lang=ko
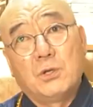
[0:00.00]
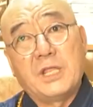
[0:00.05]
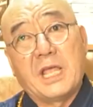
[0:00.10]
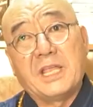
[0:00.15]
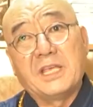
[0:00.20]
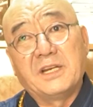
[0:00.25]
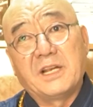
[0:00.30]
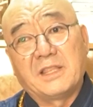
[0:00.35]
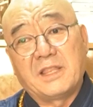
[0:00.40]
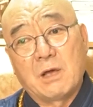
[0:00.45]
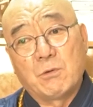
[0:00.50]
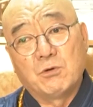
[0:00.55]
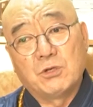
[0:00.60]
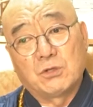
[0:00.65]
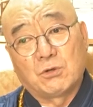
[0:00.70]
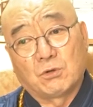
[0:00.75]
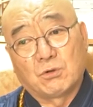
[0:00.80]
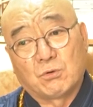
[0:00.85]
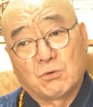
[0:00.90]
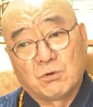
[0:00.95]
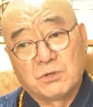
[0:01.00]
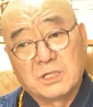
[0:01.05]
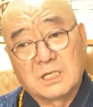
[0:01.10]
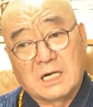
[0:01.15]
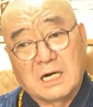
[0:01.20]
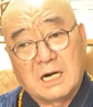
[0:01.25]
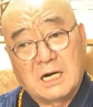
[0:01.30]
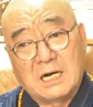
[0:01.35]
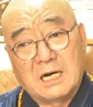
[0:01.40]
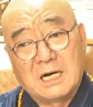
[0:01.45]
내년에 대운이 또
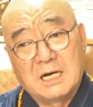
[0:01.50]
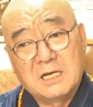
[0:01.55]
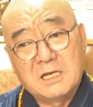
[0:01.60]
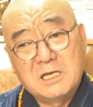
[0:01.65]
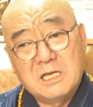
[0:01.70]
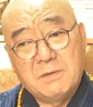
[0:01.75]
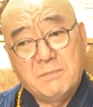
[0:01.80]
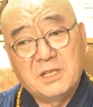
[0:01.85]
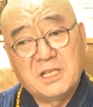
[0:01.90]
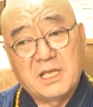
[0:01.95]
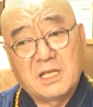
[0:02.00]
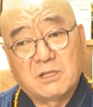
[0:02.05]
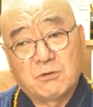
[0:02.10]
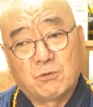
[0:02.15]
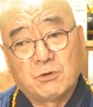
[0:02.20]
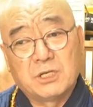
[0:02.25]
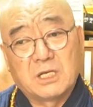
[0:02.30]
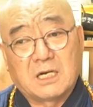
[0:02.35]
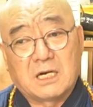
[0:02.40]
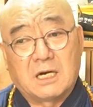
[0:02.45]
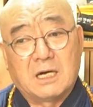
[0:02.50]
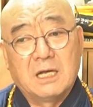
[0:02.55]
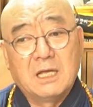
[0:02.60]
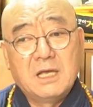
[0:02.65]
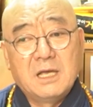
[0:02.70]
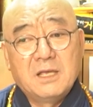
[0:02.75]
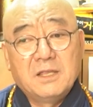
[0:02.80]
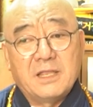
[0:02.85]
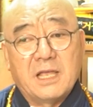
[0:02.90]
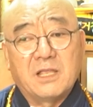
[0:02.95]
들어오니까 이민에 들어오니까
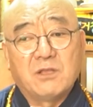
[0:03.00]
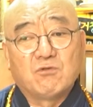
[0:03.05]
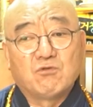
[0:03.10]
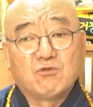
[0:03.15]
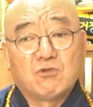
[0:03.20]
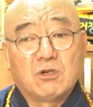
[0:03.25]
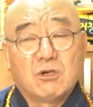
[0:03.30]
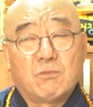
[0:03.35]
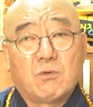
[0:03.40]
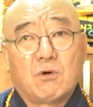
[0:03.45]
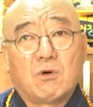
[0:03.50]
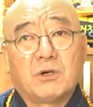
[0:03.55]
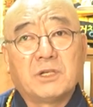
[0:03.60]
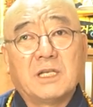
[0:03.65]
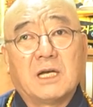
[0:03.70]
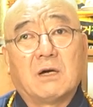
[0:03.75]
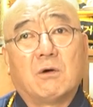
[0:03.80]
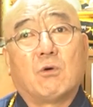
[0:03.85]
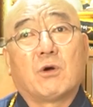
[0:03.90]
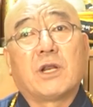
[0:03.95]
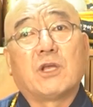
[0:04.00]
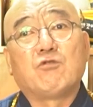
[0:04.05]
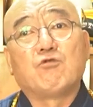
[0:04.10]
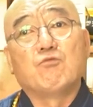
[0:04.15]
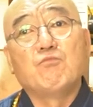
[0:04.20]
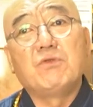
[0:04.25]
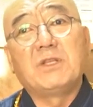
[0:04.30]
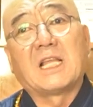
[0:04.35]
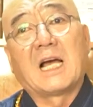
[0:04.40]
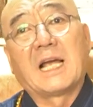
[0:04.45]
내년을 보고 그냥 올해
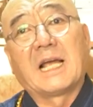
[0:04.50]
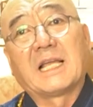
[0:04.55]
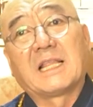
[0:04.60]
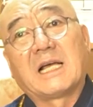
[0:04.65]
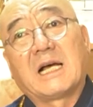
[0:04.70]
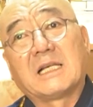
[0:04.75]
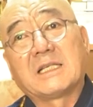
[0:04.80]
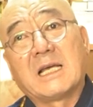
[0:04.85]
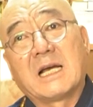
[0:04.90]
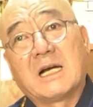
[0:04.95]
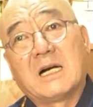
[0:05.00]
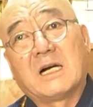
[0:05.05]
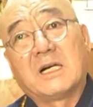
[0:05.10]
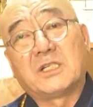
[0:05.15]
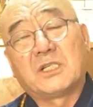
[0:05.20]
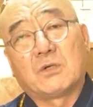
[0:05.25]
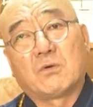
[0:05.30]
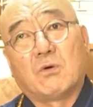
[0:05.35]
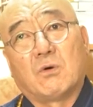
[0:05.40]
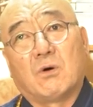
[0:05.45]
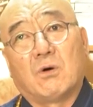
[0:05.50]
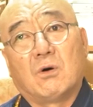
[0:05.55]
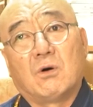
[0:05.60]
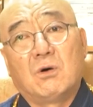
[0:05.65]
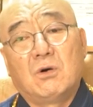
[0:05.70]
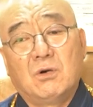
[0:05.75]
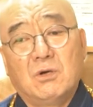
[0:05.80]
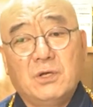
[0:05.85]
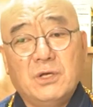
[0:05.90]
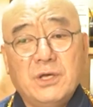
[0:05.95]
준비 단계다
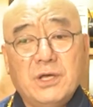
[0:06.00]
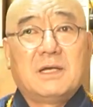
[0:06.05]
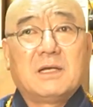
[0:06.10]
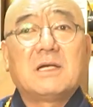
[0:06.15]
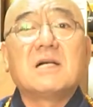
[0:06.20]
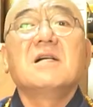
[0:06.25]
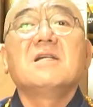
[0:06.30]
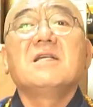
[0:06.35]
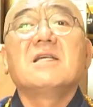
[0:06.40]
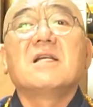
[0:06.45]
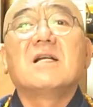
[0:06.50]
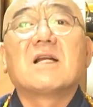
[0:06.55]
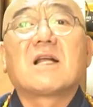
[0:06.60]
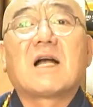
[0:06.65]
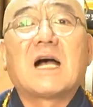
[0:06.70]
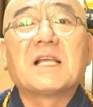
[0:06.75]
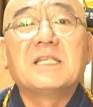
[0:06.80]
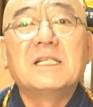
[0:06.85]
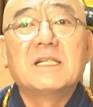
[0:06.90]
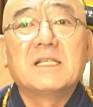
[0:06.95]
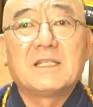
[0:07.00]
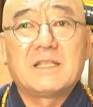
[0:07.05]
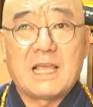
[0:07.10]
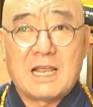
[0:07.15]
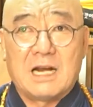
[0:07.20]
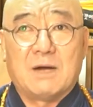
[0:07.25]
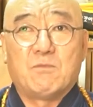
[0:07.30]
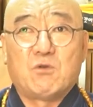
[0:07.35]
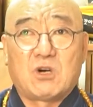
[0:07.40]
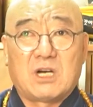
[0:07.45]
생각하시고 끈기를 가지는
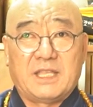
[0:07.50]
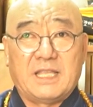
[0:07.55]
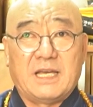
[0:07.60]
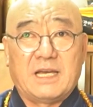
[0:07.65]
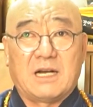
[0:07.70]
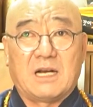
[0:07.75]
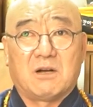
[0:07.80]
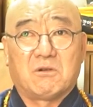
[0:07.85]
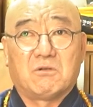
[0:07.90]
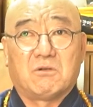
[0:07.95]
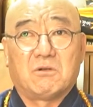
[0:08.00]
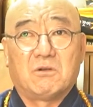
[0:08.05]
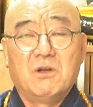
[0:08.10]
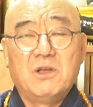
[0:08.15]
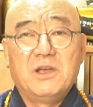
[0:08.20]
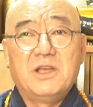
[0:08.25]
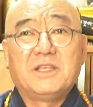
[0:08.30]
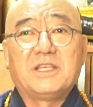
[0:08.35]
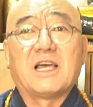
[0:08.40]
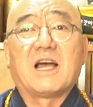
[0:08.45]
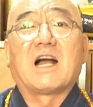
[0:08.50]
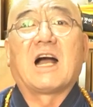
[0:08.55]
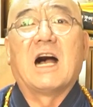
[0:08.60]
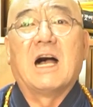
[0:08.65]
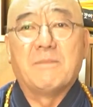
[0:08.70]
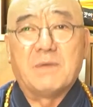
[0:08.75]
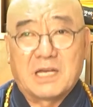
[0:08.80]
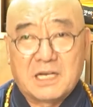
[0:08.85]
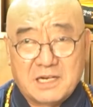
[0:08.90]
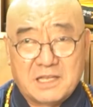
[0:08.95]
대나무가 되라고 제가
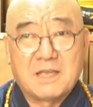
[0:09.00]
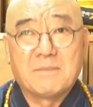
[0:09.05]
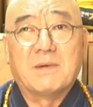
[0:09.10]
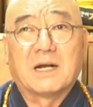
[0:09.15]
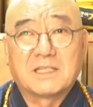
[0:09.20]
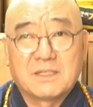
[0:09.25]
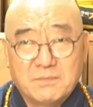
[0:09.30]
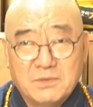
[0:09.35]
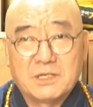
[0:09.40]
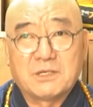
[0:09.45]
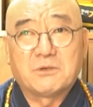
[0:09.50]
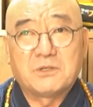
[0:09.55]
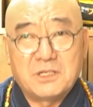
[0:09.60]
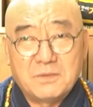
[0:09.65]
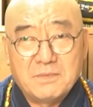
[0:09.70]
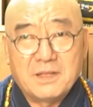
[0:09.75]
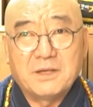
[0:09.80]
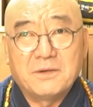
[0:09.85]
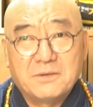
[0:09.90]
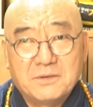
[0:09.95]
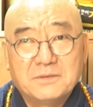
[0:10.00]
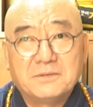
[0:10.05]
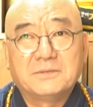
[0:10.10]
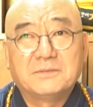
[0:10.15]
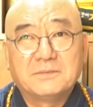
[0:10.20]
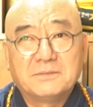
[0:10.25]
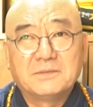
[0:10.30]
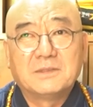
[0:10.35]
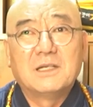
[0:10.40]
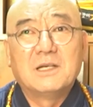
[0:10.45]
감히 그렇게 말씀드리고 싶네요.
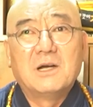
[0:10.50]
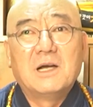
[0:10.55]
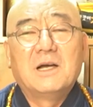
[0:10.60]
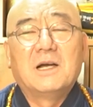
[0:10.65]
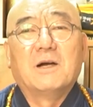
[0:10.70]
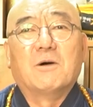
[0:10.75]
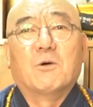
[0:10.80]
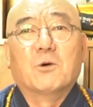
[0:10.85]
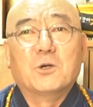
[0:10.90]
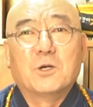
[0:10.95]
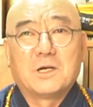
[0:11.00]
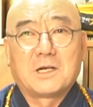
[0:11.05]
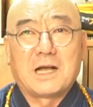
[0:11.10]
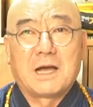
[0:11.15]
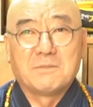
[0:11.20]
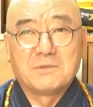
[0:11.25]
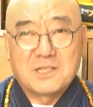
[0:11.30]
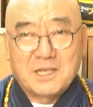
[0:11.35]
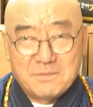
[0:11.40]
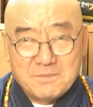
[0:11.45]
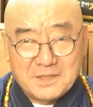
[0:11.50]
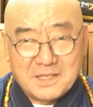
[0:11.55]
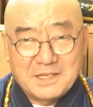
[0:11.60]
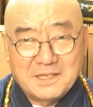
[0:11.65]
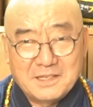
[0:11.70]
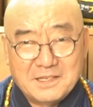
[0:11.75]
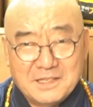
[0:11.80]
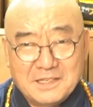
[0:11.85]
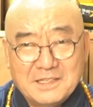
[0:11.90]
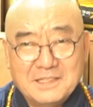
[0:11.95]
예, 오늘
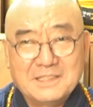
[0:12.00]
감사합니다.